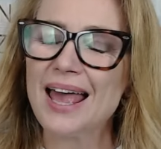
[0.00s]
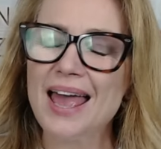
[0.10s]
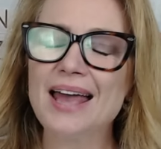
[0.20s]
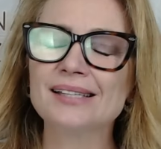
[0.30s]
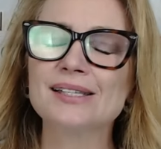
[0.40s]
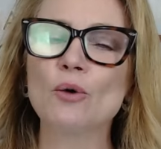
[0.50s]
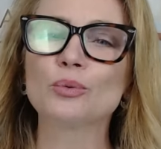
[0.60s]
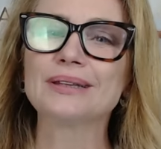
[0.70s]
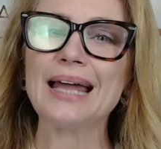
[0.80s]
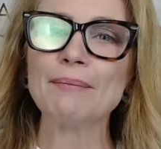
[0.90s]
Esse é o
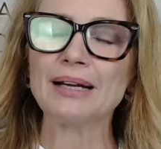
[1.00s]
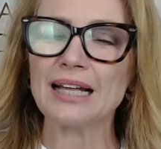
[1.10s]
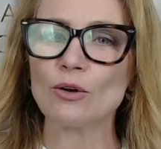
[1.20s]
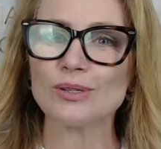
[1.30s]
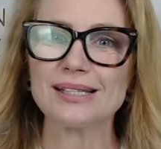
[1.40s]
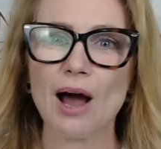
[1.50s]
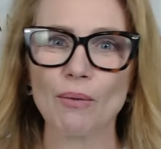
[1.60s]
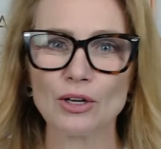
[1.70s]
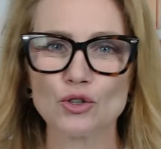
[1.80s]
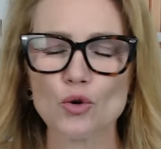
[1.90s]
tema da nossa
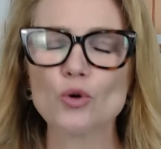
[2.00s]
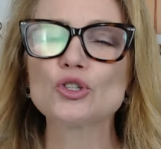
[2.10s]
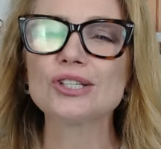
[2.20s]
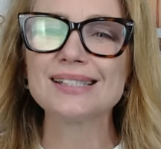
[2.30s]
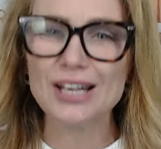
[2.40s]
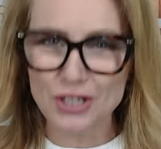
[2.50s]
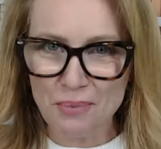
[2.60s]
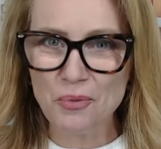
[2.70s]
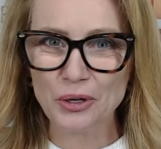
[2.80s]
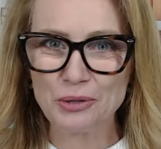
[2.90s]
aula de hoje. Seja
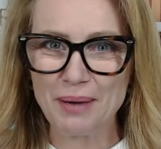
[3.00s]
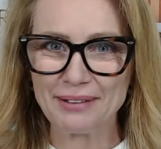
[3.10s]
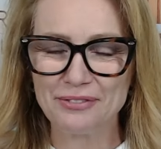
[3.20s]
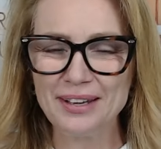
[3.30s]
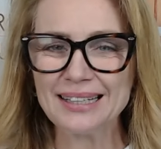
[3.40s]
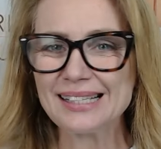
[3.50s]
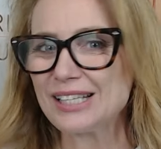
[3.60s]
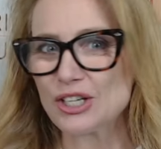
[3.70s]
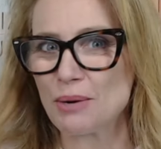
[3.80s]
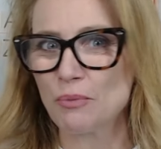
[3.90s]
muito bem-vinda,
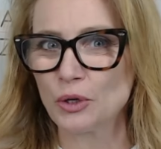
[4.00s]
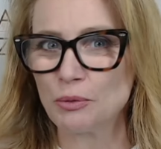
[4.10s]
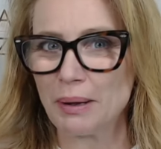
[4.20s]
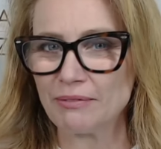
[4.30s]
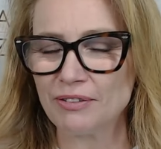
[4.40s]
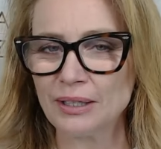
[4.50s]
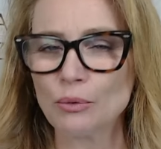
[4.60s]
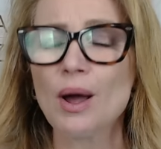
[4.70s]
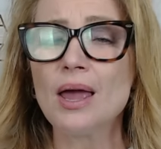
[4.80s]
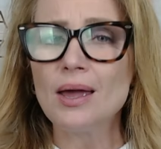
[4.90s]
seja muito
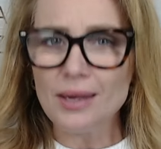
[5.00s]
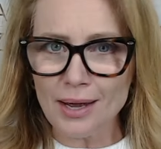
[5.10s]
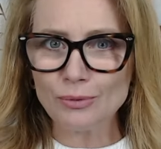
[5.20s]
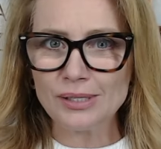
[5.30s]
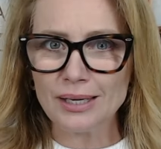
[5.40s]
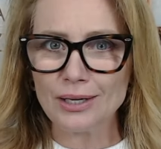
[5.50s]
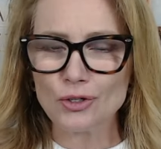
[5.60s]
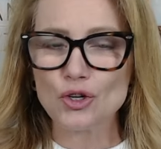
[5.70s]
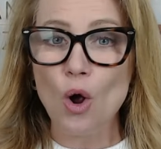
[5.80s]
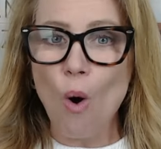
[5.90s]
bem-vindo. E é o
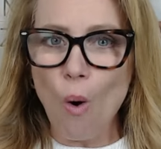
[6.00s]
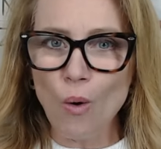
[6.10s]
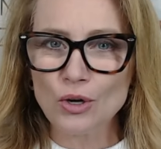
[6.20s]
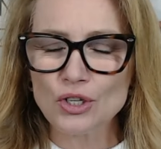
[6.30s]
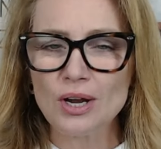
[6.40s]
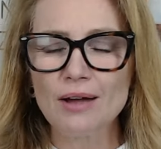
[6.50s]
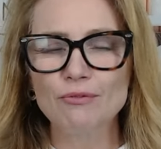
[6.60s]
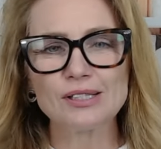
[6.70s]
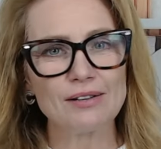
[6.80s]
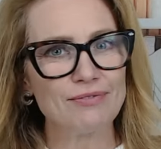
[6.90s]
seguinte, hoje
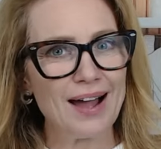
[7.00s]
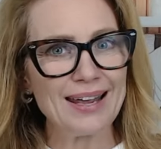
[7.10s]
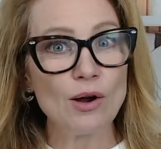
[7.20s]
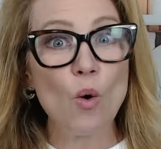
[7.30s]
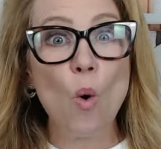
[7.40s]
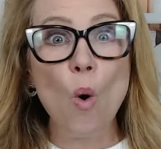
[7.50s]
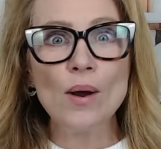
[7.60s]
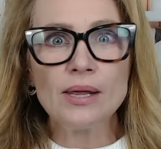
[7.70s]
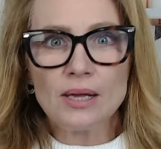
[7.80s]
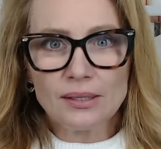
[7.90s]
você vai
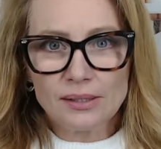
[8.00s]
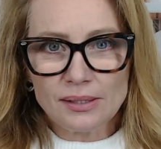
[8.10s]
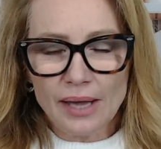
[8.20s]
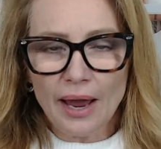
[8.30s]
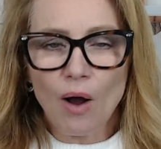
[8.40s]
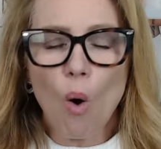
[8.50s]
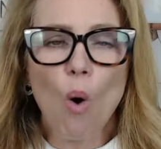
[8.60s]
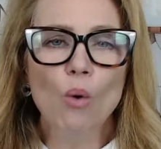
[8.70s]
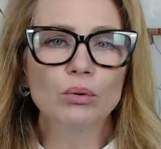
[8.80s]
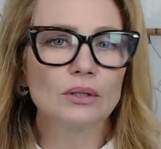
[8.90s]
conhecer
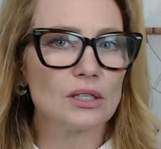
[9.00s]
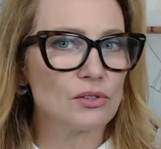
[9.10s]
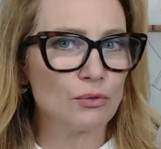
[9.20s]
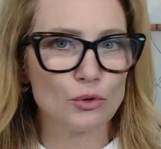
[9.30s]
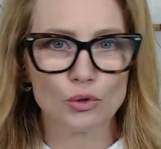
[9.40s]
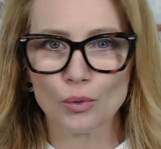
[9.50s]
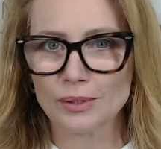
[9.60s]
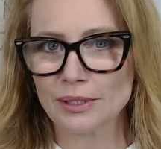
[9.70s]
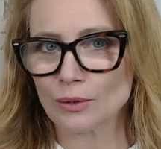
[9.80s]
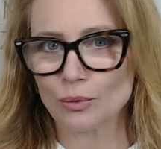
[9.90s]
outras
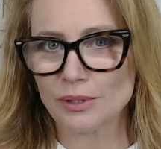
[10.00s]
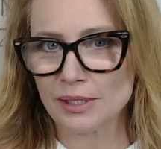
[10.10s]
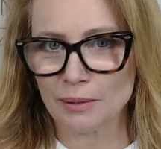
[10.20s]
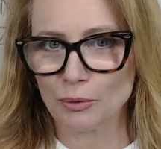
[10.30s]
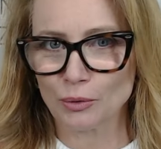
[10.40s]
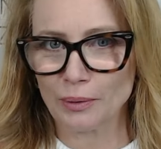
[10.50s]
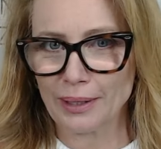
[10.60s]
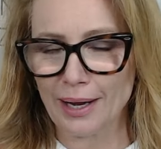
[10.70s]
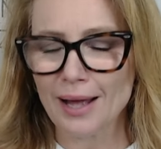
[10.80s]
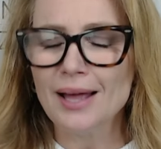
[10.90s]
funções da toxina
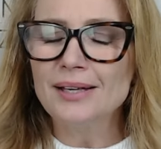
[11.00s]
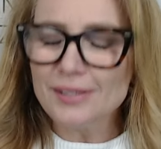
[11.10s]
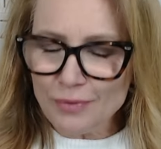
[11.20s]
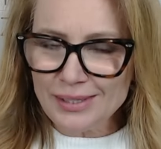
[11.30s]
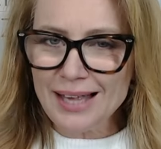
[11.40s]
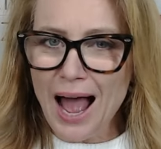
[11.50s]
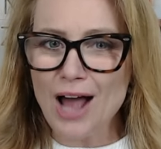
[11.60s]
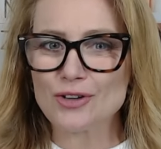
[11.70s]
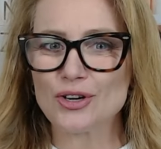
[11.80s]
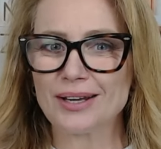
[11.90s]
botulínica. Se você
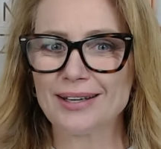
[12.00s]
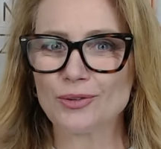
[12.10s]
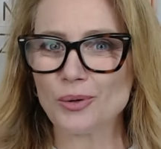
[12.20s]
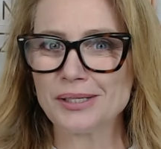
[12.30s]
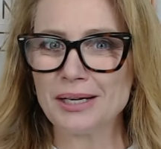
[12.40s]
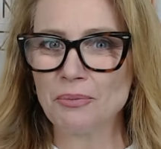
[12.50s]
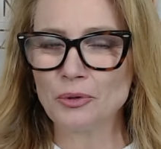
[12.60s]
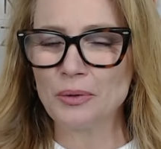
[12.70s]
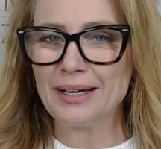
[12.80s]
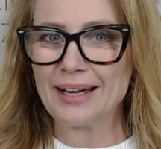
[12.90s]
acha que toxina
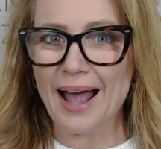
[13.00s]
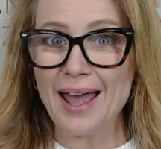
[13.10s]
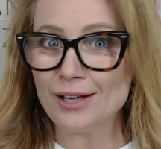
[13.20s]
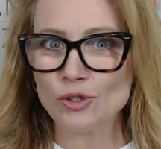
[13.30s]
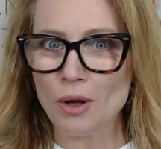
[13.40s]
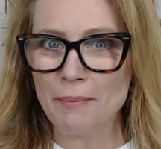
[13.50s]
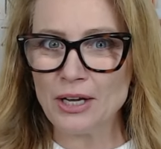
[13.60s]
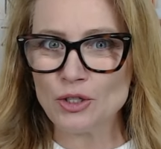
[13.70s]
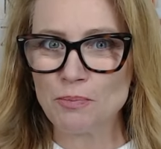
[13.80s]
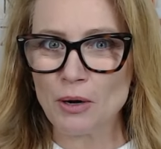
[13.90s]
botulínica é
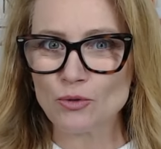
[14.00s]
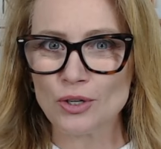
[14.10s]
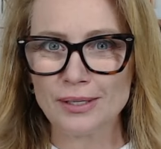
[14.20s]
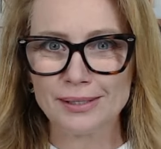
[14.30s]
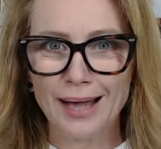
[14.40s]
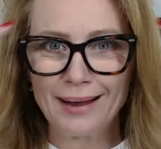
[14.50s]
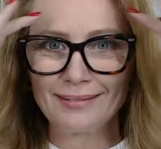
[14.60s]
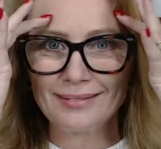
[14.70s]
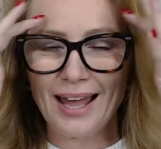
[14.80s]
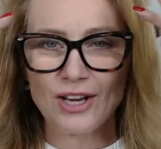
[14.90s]
somente para utilizar em
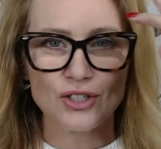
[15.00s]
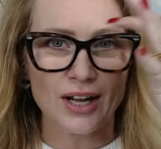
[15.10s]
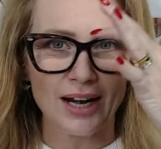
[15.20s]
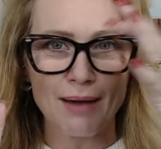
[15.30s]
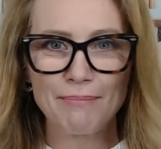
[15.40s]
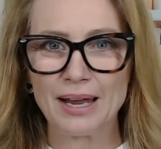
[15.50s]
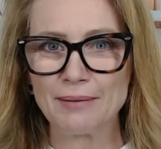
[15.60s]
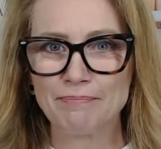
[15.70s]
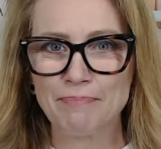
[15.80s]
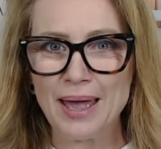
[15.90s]
testa, glabela e
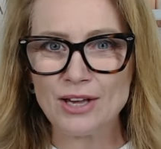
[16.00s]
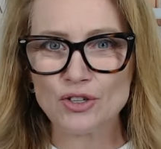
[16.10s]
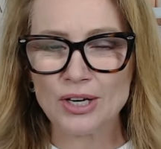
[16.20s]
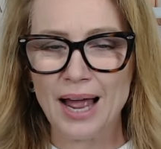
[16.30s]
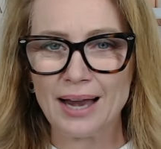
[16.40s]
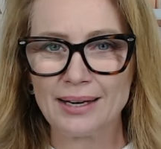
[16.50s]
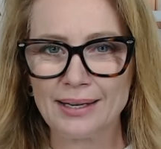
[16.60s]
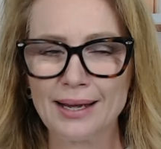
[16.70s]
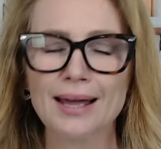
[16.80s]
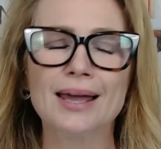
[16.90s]
pés de
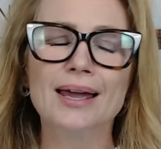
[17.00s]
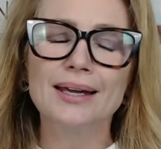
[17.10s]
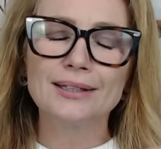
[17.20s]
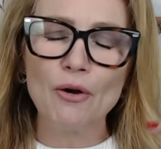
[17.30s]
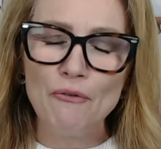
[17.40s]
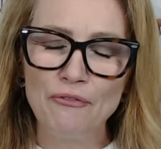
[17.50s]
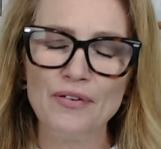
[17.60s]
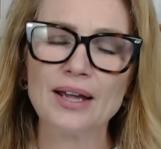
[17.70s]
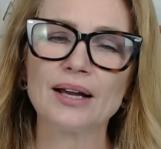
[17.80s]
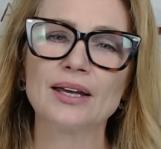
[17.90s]
galinha, então
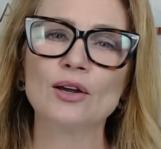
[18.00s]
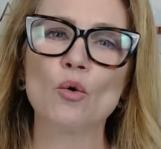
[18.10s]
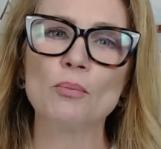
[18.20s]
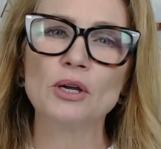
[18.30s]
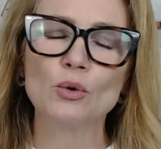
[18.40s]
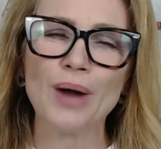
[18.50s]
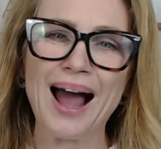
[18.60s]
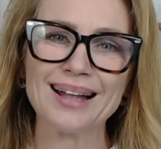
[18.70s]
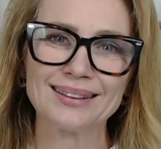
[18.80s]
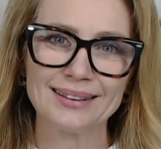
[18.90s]
fica aqui comigo
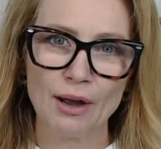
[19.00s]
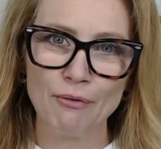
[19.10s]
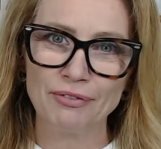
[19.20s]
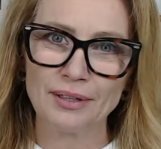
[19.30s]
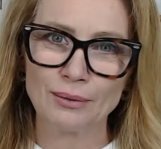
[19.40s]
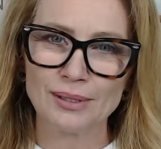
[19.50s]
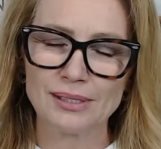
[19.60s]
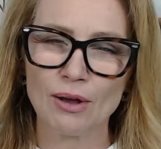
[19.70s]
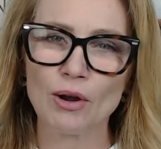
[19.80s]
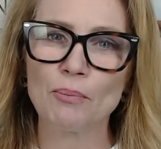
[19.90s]
até o final
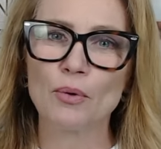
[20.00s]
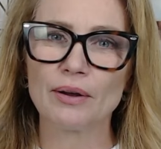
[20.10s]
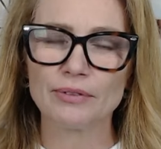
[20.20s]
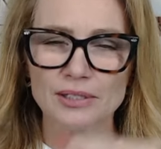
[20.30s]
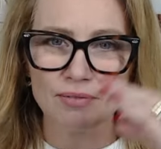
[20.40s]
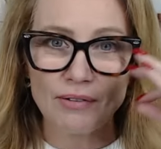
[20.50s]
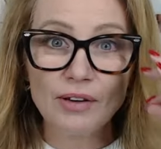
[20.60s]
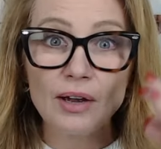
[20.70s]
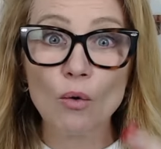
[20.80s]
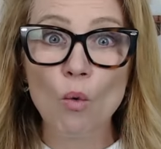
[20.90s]
dessa aula porque você vai
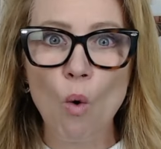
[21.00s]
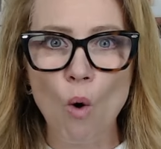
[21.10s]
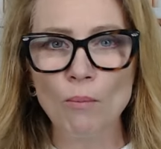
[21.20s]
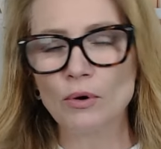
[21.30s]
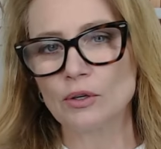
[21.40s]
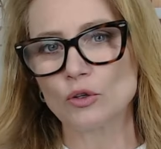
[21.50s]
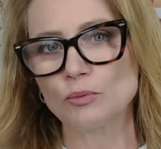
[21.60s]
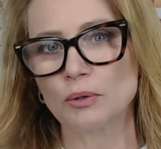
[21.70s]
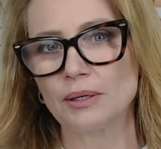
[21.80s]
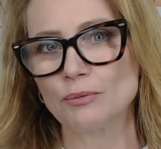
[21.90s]
ver como que nós
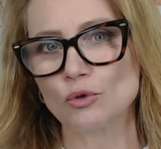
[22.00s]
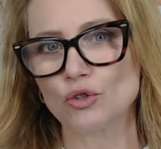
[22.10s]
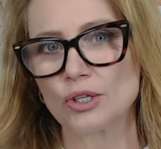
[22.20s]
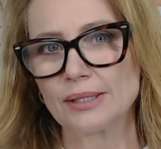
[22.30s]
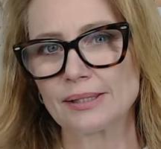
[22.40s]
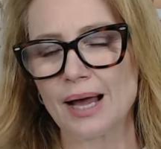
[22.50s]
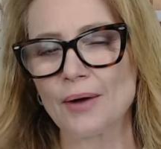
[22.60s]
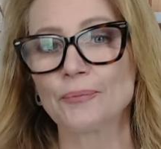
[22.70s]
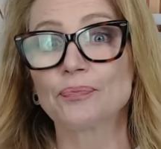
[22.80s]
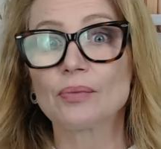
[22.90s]
podemos
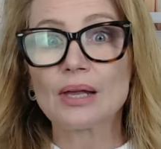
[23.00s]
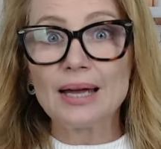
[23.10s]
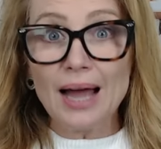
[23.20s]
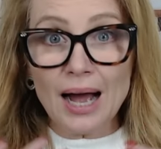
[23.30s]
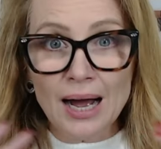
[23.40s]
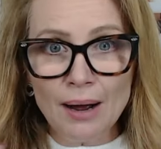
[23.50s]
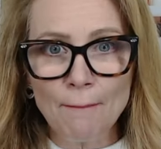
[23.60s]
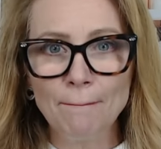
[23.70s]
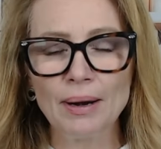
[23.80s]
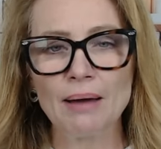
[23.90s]
utilizar
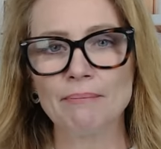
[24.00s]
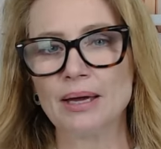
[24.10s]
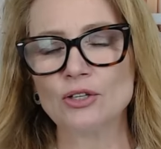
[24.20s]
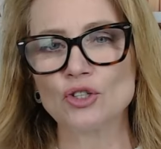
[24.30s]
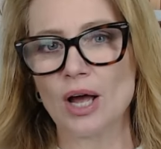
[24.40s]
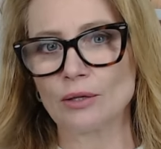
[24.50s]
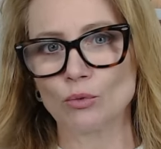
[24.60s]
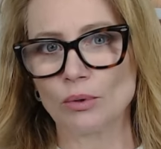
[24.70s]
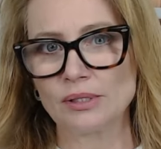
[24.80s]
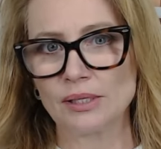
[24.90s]
amplamente a
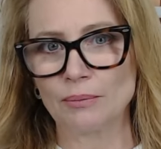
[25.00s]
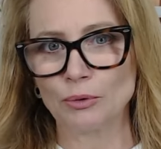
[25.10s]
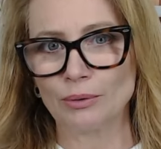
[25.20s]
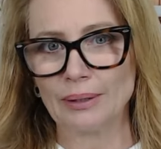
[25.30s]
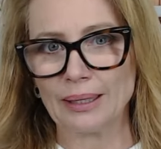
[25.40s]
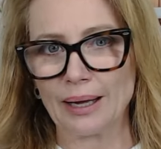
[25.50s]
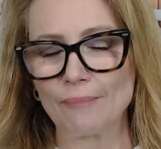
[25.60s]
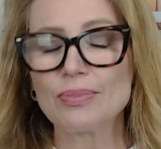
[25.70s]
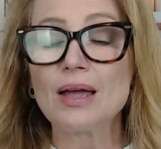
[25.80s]
toxina botulínica.